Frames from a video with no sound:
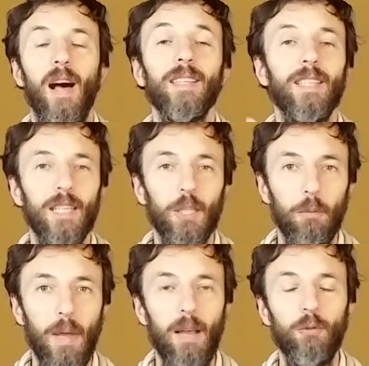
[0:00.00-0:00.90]

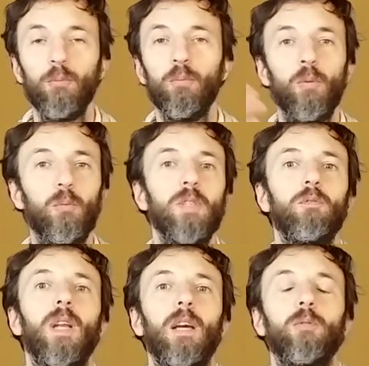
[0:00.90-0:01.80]
intellectuelle, une bombe au
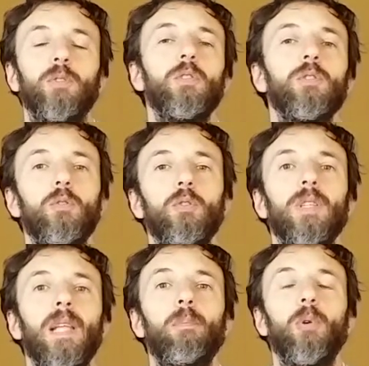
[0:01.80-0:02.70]
niveau de la conscience
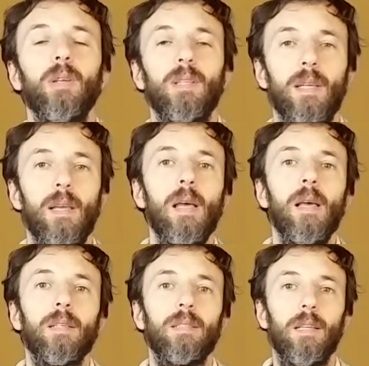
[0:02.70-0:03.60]
d'apporter
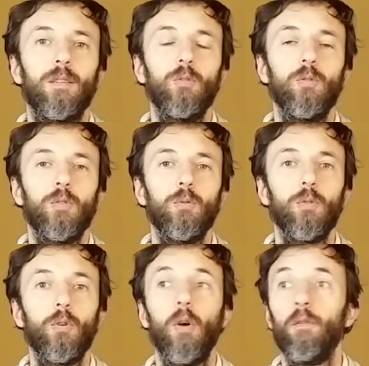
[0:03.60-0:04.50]
cette
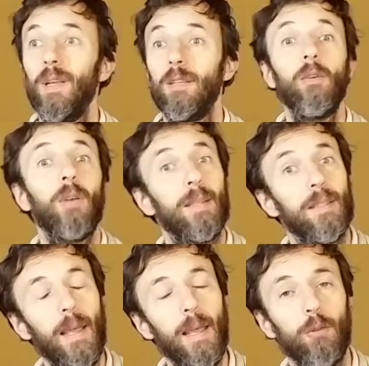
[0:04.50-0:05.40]
notion que en fait non, la
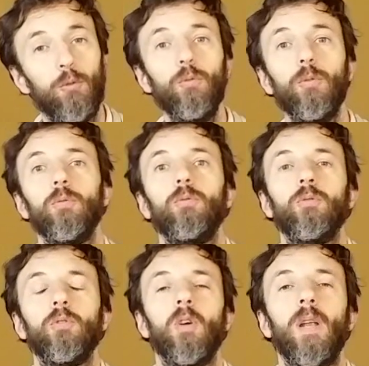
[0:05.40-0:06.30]
Terre tourne autour
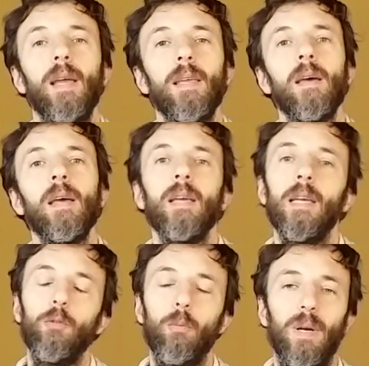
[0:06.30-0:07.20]
du Soleil
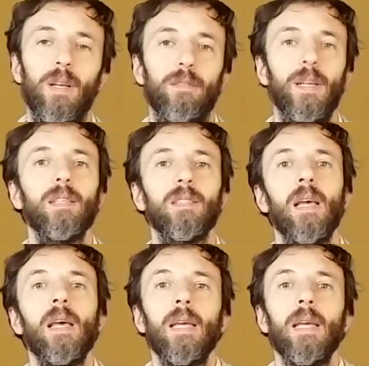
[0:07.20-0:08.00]
et non pas l'inverse.